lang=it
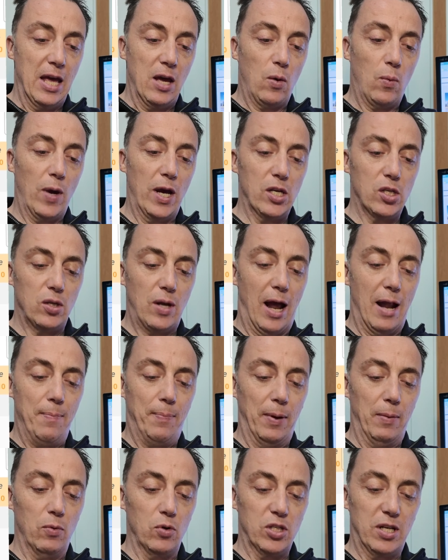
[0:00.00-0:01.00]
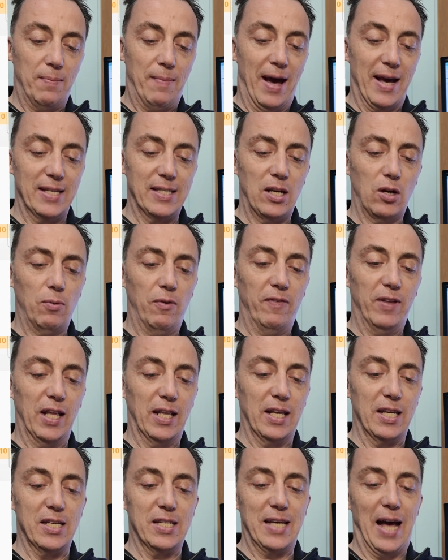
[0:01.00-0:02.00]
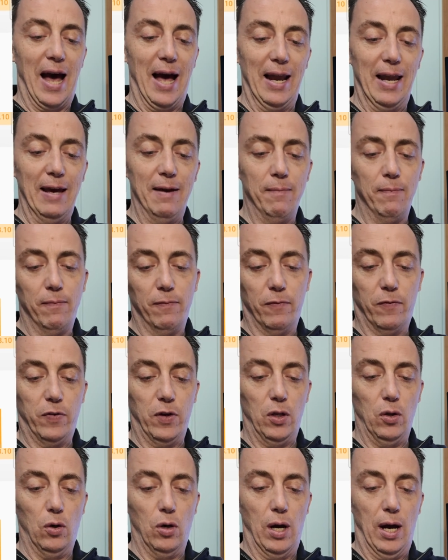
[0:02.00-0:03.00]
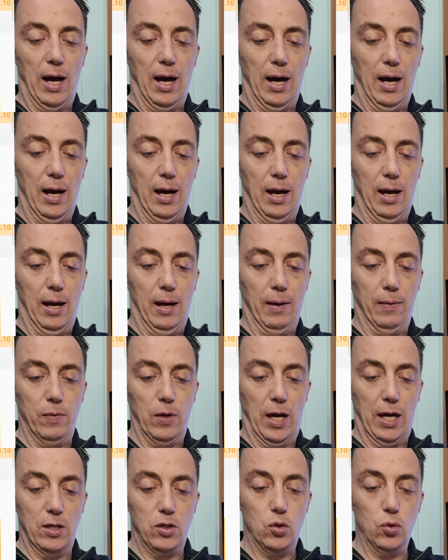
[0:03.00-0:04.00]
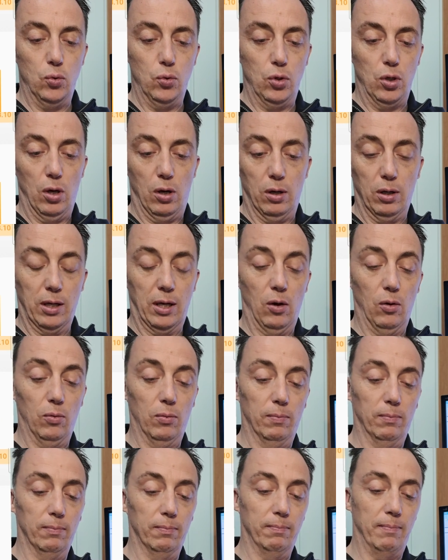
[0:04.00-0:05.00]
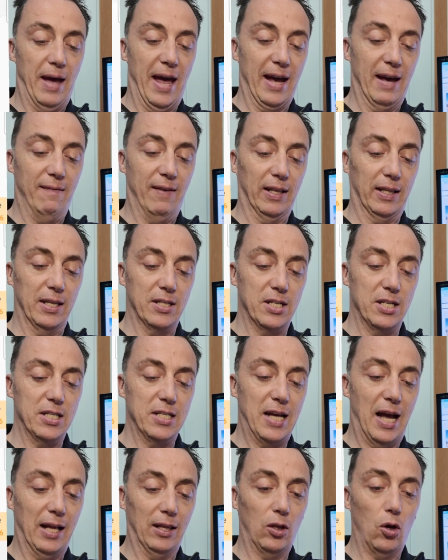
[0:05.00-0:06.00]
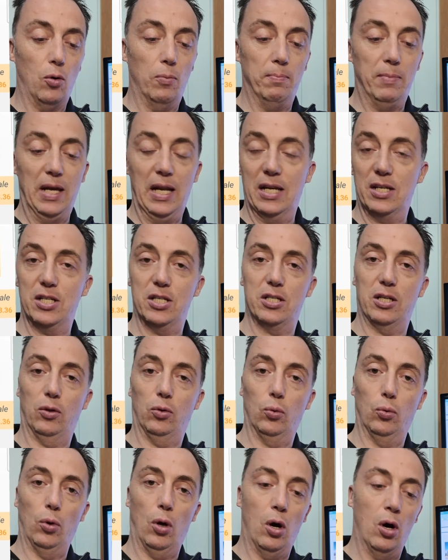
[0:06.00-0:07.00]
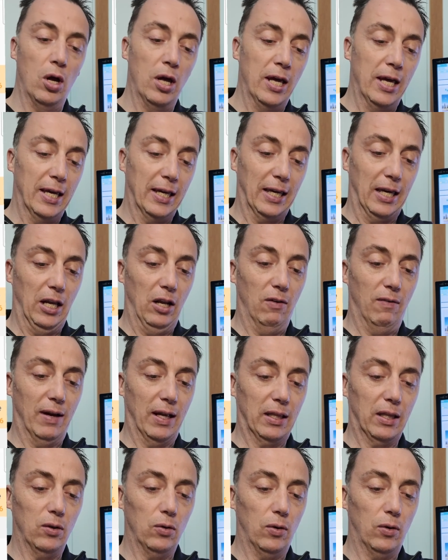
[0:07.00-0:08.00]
Questo è il primo semestre, come vedete sale fino a, a giugno che è 1 MW 60 o 1061 kWh,